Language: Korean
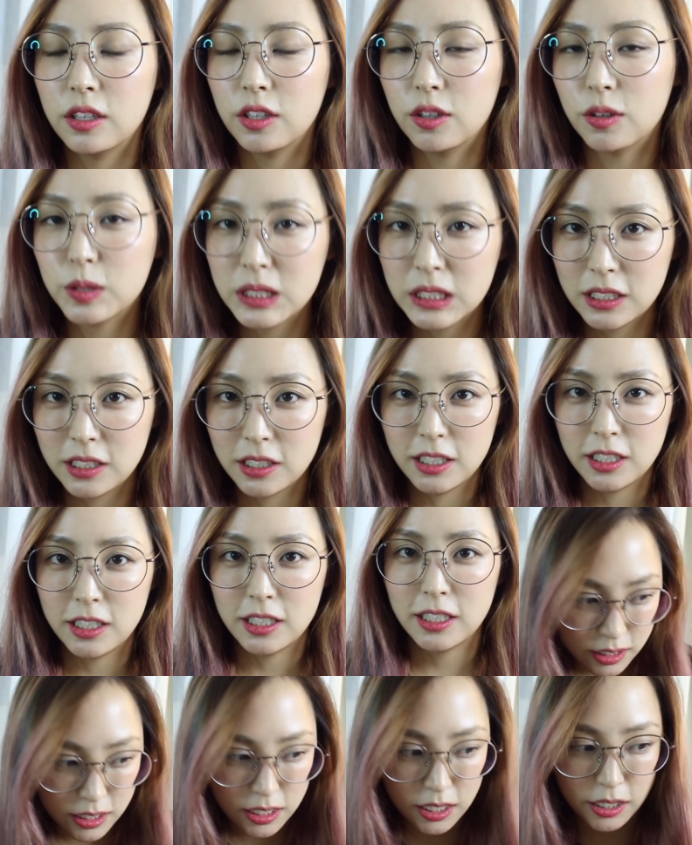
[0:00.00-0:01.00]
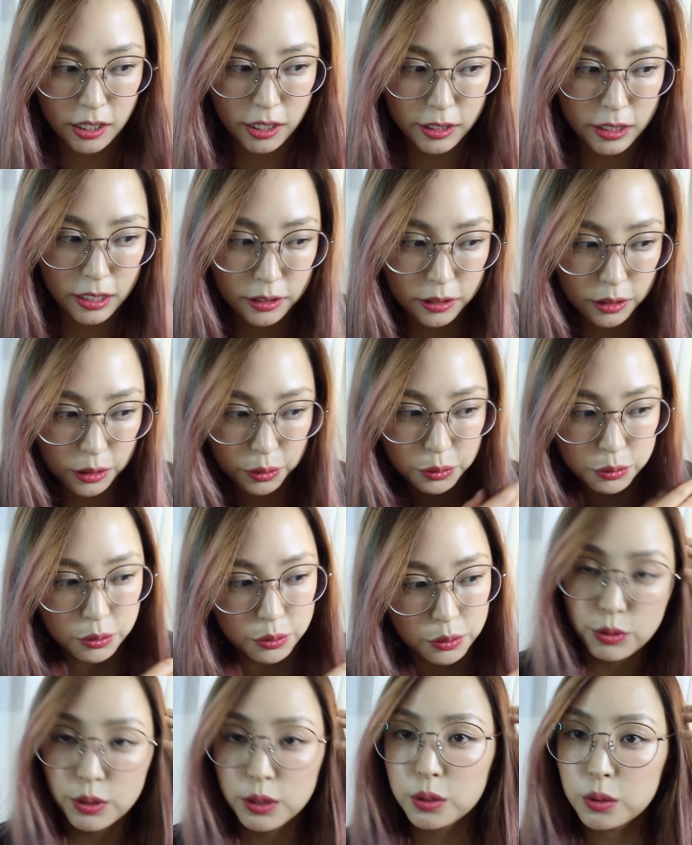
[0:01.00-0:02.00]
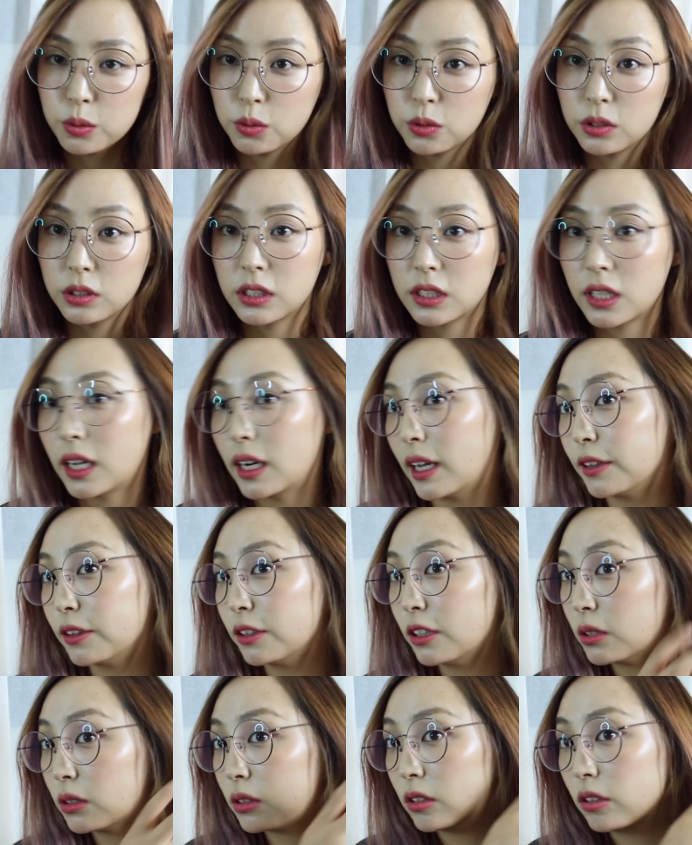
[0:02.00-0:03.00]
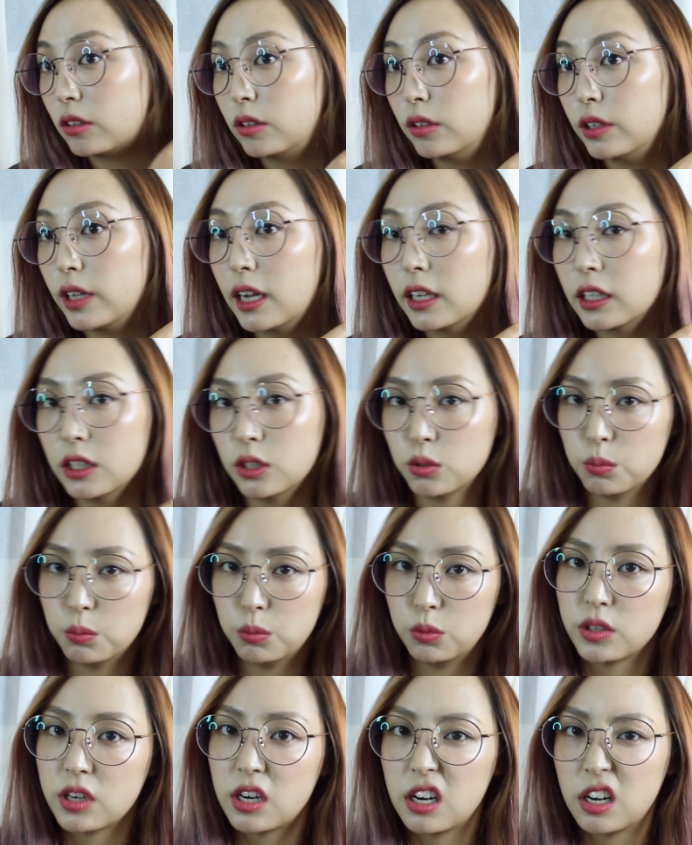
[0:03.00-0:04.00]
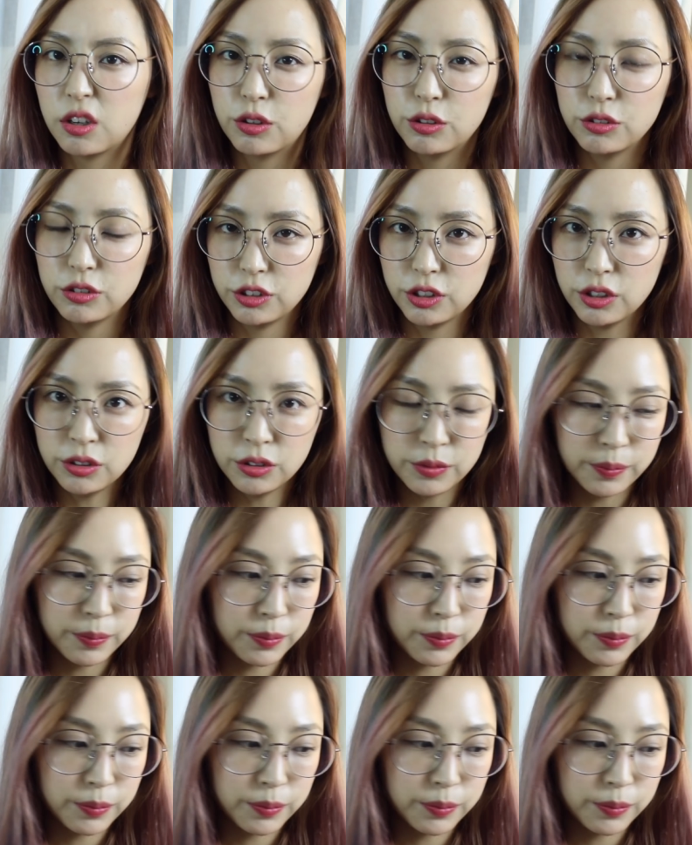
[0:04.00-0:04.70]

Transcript: 역시 제 예상대로 위쪽은 잘 안 됐어요. 양이 좀 모자랐거든요.